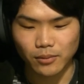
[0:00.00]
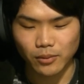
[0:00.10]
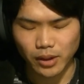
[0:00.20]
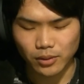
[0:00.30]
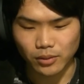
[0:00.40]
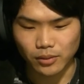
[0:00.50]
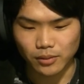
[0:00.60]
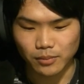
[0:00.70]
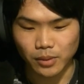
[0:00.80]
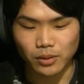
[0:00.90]
親と、
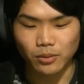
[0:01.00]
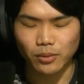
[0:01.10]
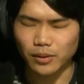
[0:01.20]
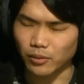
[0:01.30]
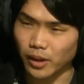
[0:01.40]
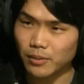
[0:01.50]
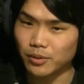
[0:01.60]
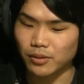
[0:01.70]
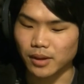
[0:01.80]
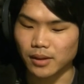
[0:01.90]
まあド、ドライブ
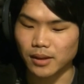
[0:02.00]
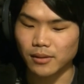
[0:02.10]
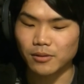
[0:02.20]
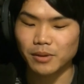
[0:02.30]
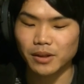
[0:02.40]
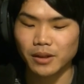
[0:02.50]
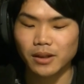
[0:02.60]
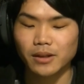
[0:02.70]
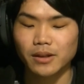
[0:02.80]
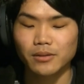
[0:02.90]
というか車で出
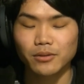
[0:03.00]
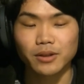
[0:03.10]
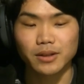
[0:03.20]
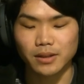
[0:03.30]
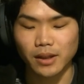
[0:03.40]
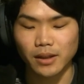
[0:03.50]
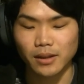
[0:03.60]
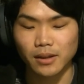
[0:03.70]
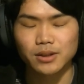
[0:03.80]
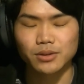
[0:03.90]
かけている時にですね
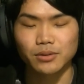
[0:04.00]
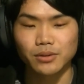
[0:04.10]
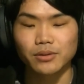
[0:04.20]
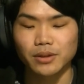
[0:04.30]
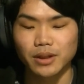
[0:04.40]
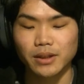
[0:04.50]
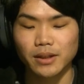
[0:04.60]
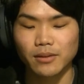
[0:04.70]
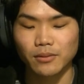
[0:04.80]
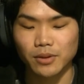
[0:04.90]
ラジオをよく聞い
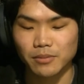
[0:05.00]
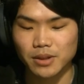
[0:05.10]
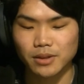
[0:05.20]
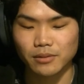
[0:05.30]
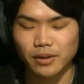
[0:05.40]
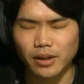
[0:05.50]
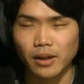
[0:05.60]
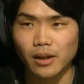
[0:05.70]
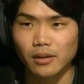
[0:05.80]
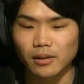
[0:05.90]
ておりましたので
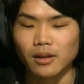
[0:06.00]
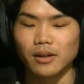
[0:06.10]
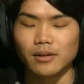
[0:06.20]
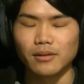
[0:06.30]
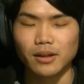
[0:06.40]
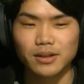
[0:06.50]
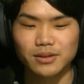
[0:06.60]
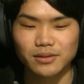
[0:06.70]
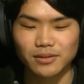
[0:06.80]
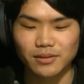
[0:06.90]
あ
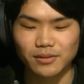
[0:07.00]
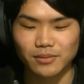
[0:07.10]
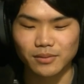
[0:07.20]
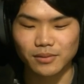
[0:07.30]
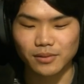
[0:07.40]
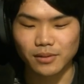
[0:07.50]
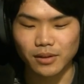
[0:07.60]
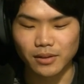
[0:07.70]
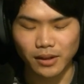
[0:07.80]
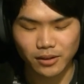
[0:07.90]
ラジオ
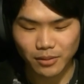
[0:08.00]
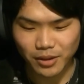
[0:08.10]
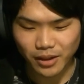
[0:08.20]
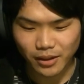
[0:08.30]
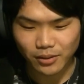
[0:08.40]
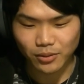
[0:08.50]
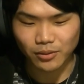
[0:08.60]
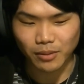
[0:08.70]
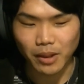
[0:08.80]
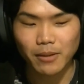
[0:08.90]
やってみたいなとい
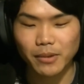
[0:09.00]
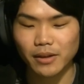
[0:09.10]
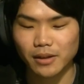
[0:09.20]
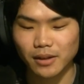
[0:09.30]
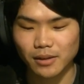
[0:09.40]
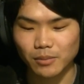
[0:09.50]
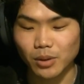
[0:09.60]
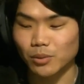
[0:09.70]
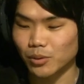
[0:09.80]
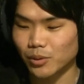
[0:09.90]
うのは前々から、
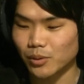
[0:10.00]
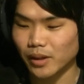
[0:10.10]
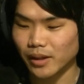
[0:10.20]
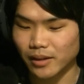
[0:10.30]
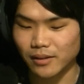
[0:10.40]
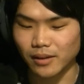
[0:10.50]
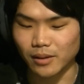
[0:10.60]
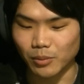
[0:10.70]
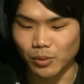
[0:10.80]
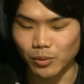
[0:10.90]
まあ、この業界入ってか
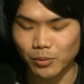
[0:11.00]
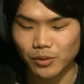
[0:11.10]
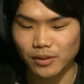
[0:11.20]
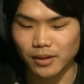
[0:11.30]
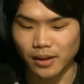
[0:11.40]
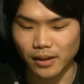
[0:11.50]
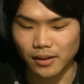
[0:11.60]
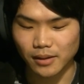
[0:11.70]
らも思って